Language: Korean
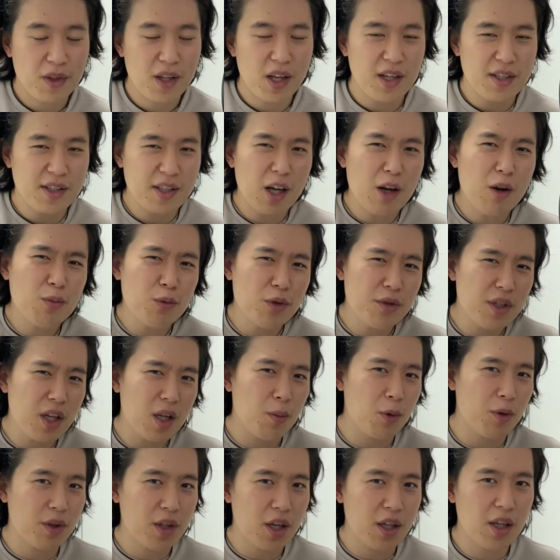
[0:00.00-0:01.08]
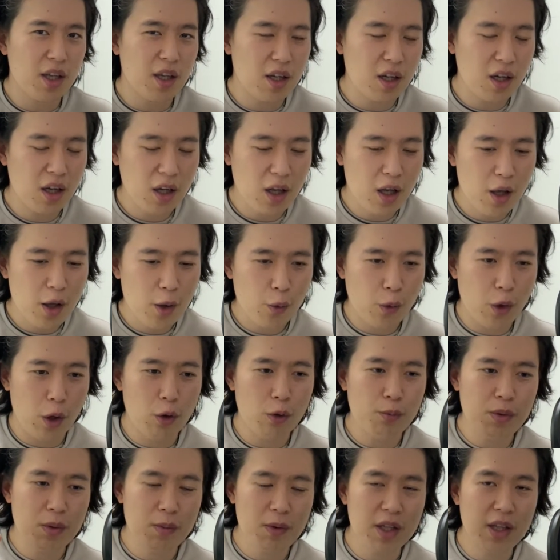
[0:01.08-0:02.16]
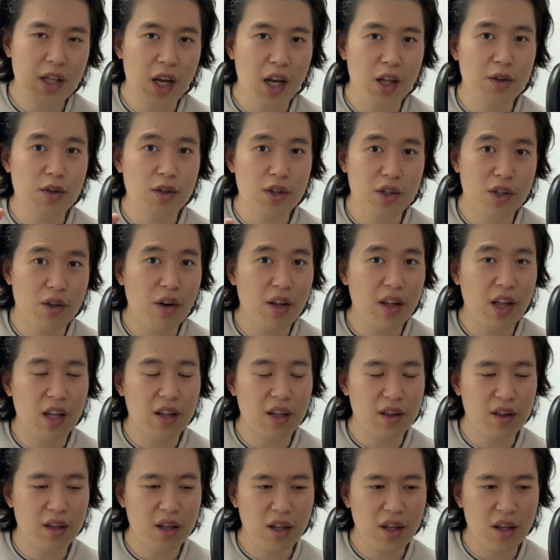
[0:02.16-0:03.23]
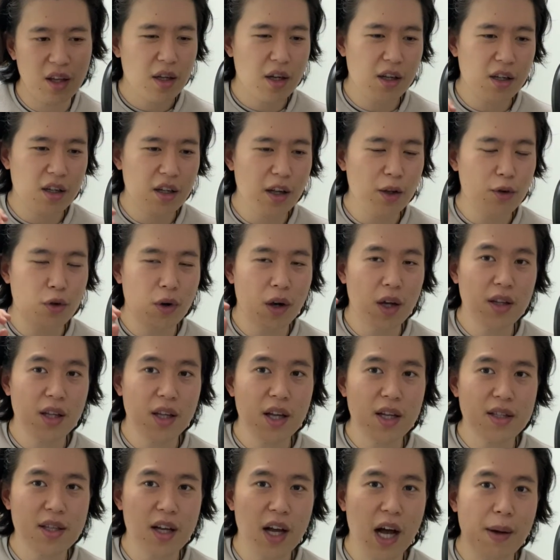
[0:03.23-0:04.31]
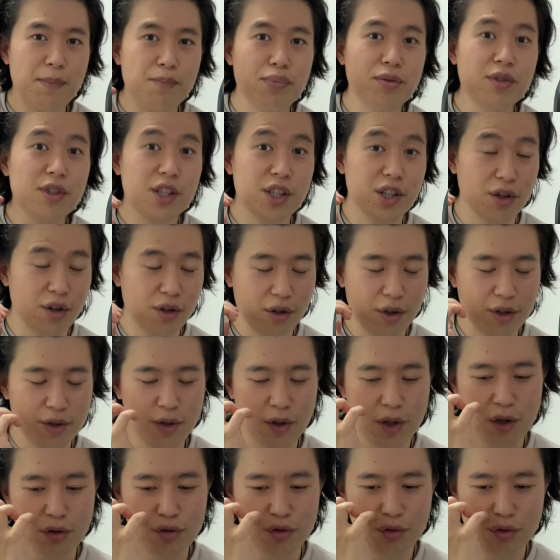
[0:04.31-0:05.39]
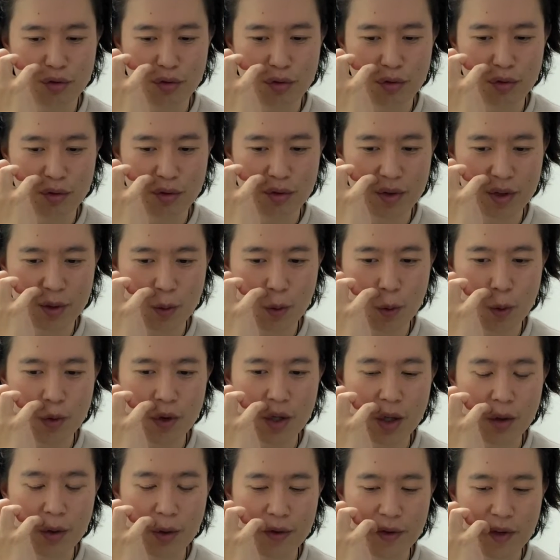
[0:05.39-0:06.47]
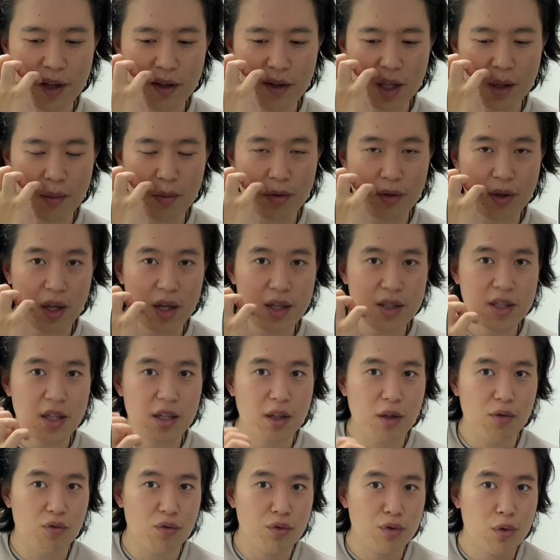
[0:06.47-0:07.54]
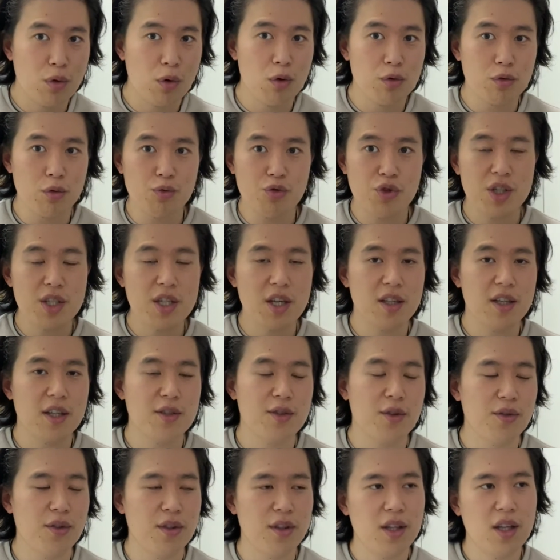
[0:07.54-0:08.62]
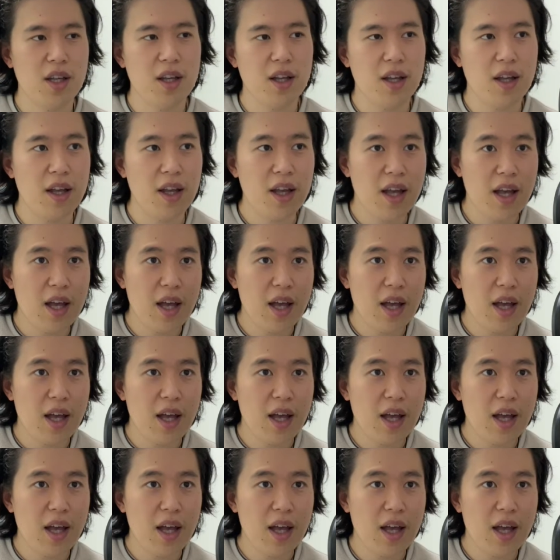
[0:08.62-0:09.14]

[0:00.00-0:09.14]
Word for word: 그러니까 싸움도 잘 못하니까 괴롭힘을 당했던 기억이 나는데 그게 저한테는 항상 아픈 기억이었어가지고 고등학생 때부터 항상 이렇게 운동을 좀 쉬지 않았었는데